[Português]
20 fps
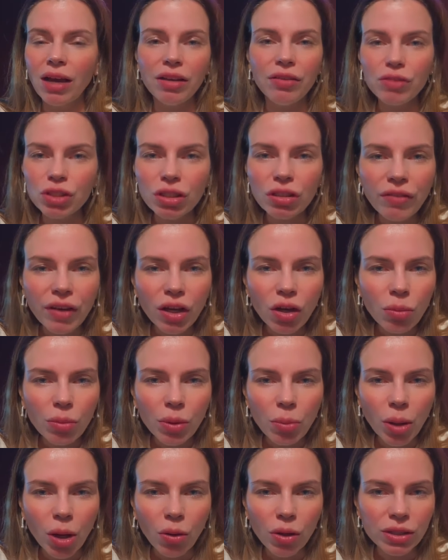E você não vai
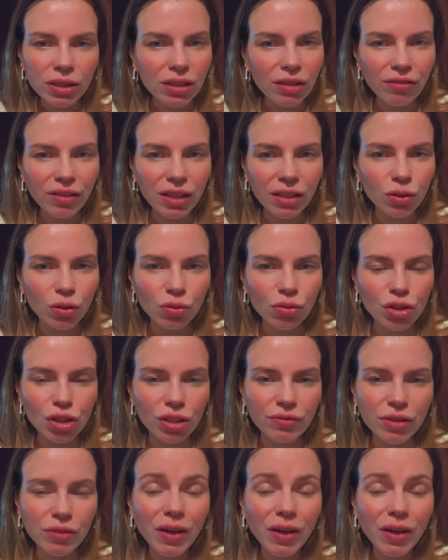comer um pacote de aveia todo dia.